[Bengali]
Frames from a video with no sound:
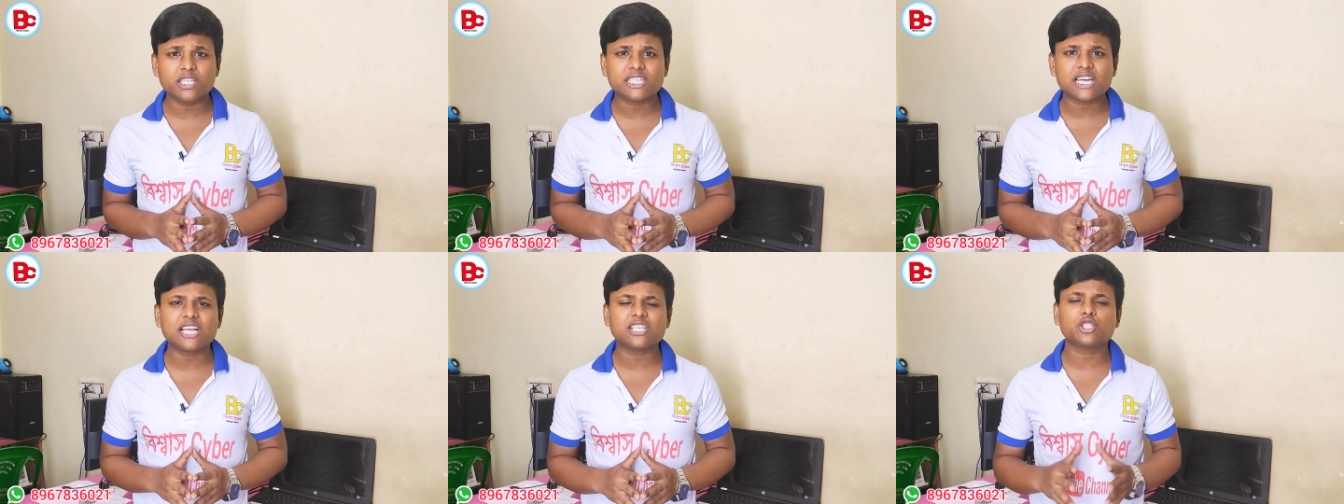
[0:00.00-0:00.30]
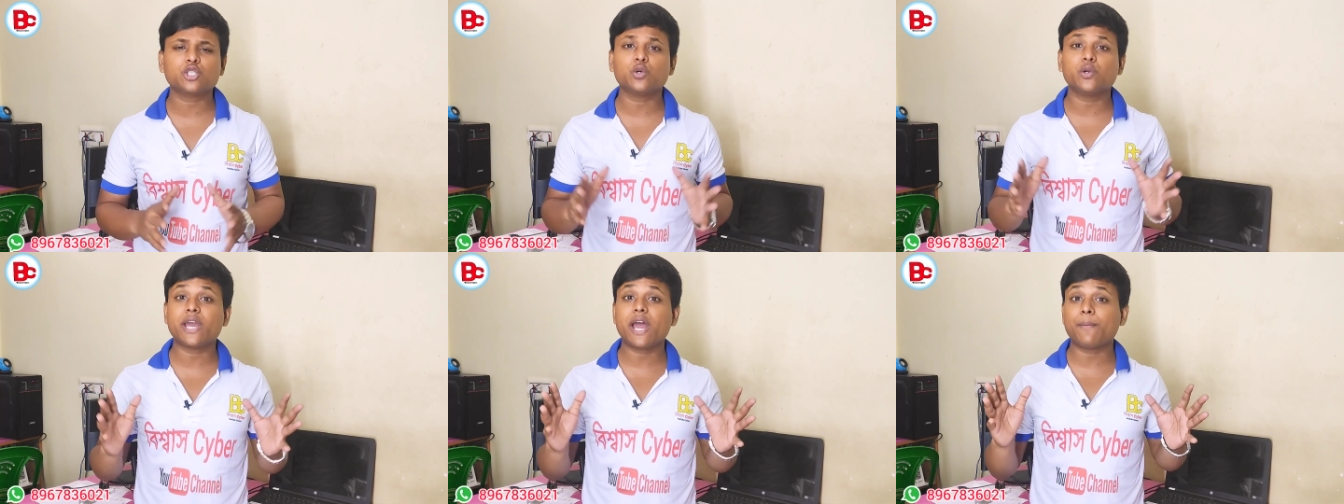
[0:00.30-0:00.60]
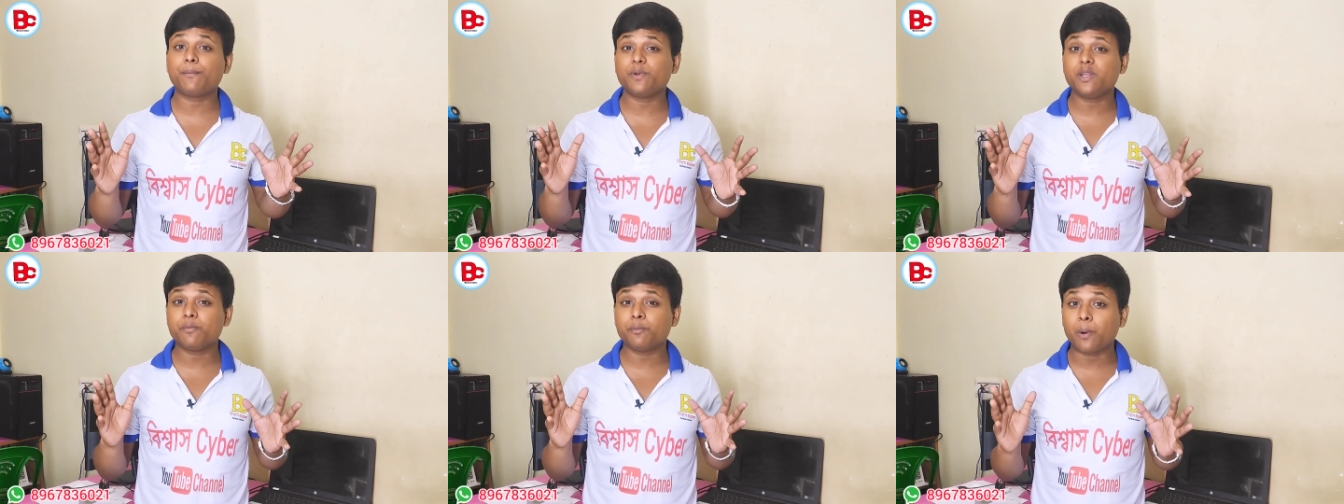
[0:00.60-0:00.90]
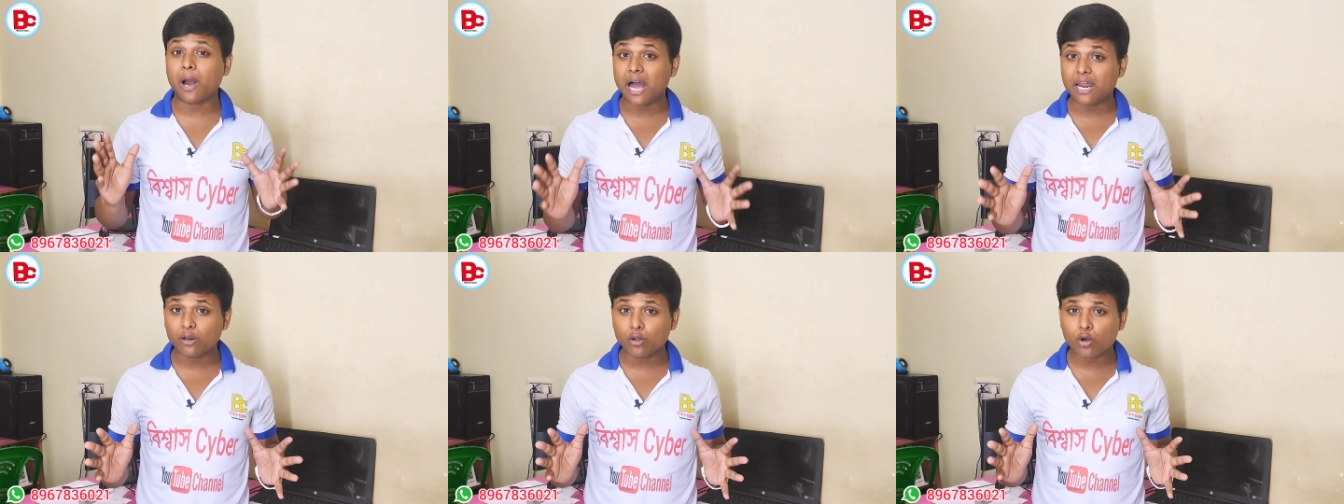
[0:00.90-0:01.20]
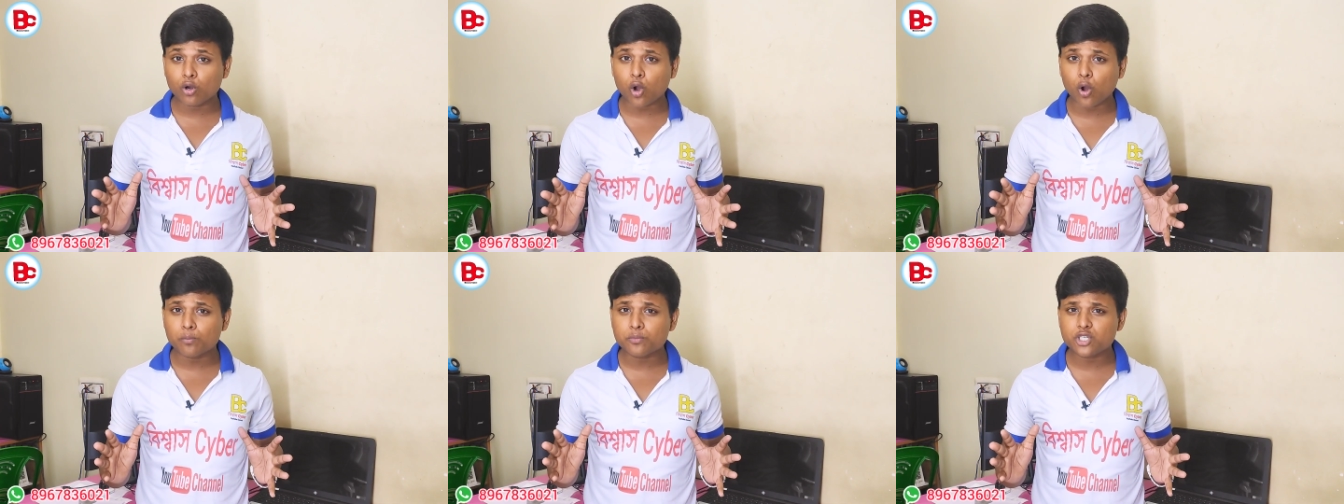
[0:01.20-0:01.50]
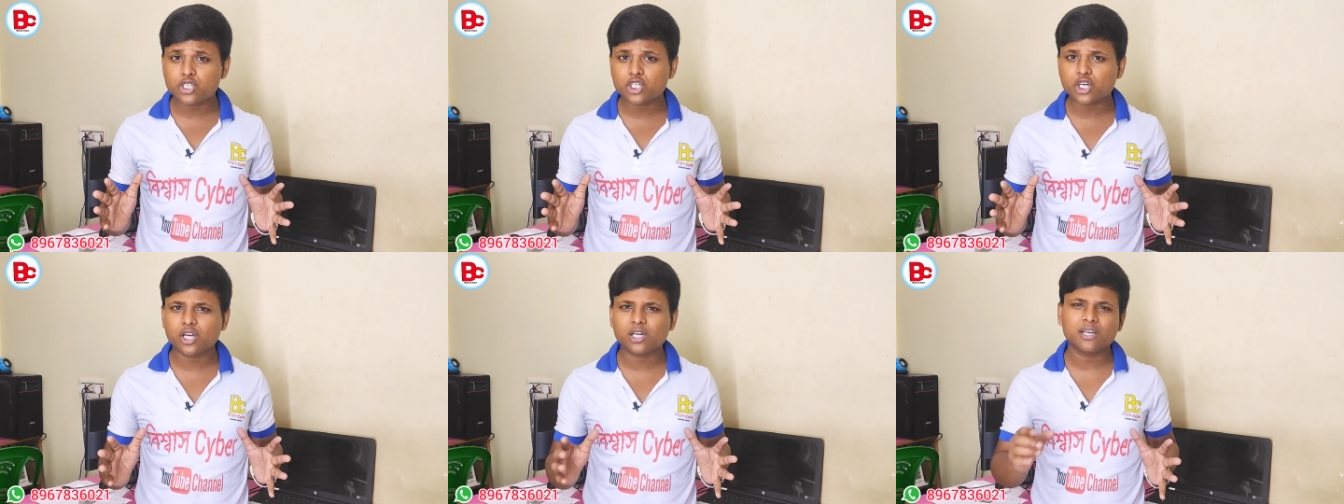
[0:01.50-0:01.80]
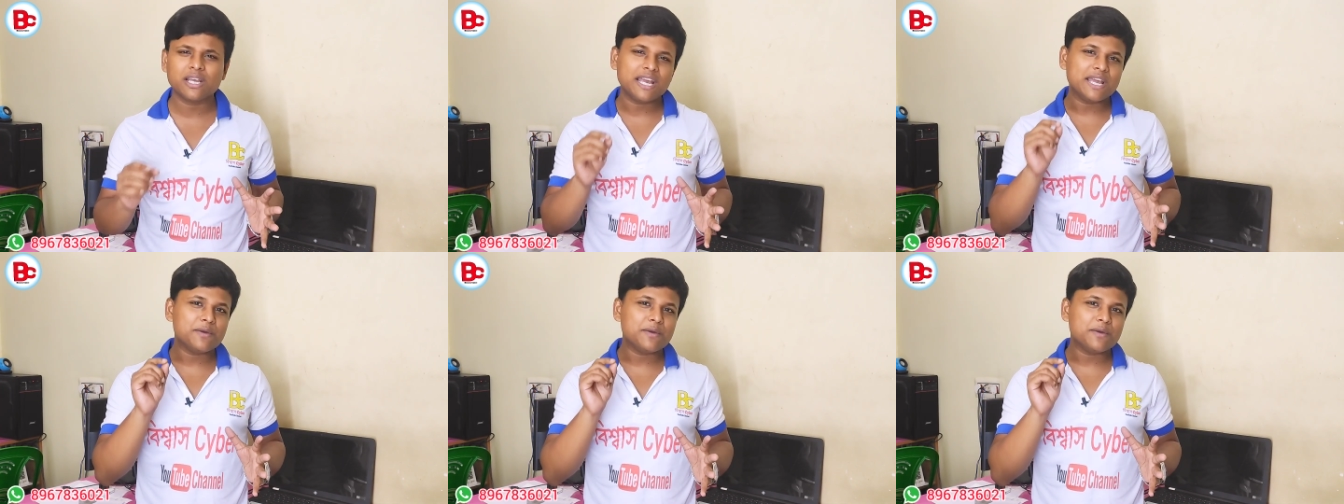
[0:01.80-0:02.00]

রিচার্জ করে আপনি ভালো কমিশন